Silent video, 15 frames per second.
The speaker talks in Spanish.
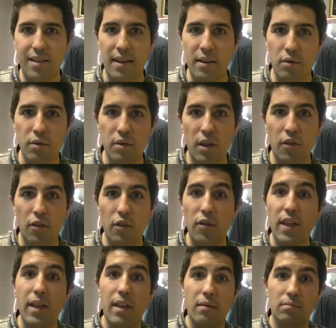de Irún,
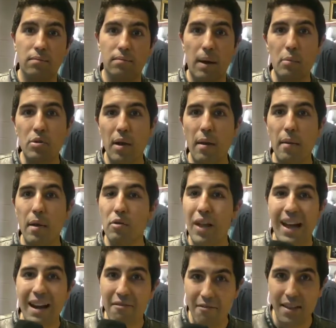donde mm, vamos a vivir una
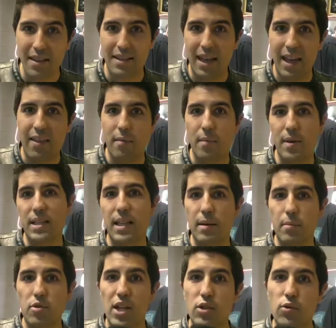gran fiesta y además
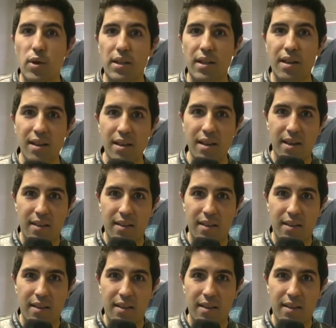tendremos la suerte